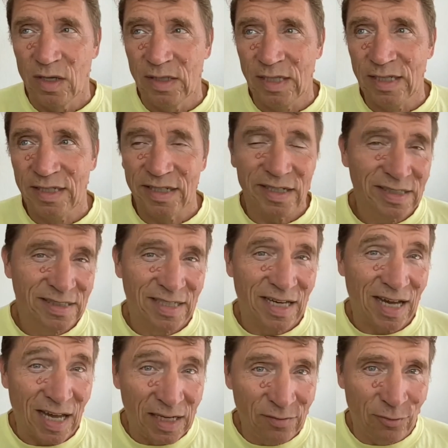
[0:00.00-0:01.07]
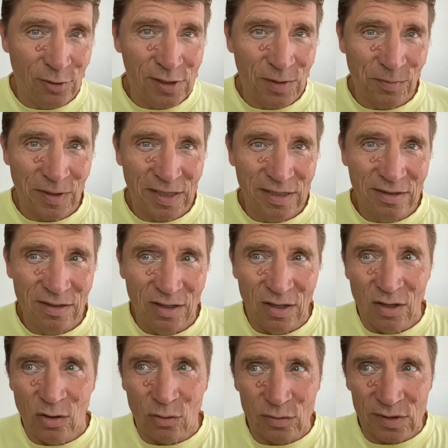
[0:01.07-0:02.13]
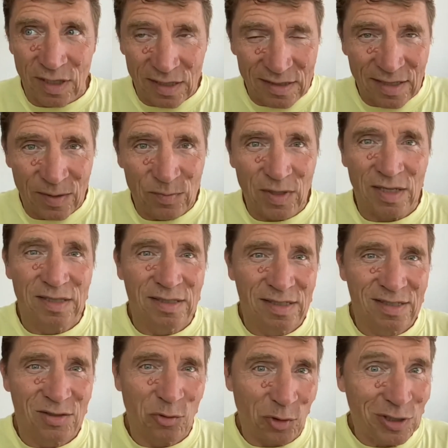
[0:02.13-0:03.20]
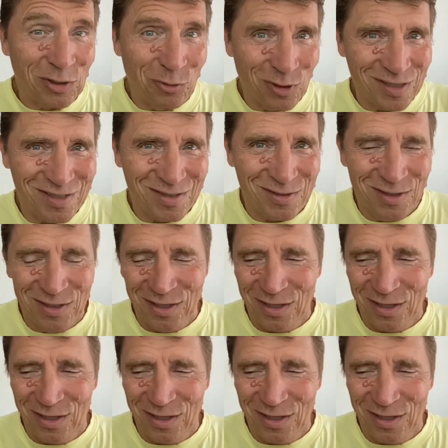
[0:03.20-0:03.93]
die in die richtige Reihenfolge bringen. Und das gibt dann diesen neuen Kurs.